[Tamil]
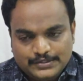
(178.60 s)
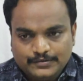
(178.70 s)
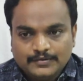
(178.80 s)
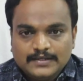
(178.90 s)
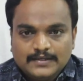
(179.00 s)

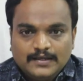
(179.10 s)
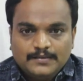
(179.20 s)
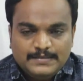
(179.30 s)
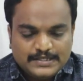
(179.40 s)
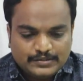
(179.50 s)
மீஷோ
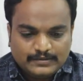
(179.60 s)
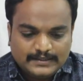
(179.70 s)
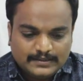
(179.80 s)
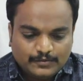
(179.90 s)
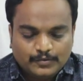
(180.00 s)

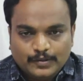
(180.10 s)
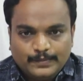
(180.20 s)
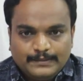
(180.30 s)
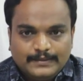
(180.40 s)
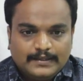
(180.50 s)
மீஷோவில் ஒரு ஒரு
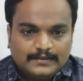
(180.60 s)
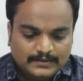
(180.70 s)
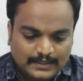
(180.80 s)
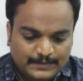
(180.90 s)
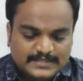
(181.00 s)
படி மேலே
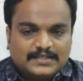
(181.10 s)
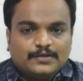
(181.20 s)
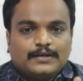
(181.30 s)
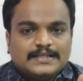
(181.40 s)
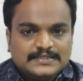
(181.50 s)

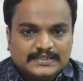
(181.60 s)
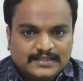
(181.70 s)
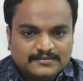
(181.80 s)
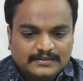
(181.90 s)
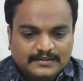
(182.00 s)
அமேசானில் ஒரு அஞ்சு
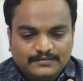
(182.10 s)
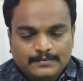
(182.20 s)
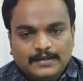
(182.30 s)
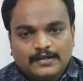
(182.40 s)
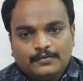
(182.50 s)
ரிட்டர்ன் வருது
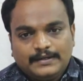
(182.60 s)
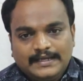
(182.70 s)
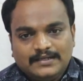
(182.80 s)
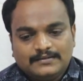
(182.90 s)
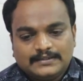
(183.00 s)
ஃப்ளிப்கார்ட்டில் ஒரு
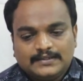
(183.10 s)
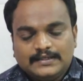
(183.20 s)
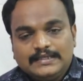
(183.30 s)
ஏழு வருதுன்னா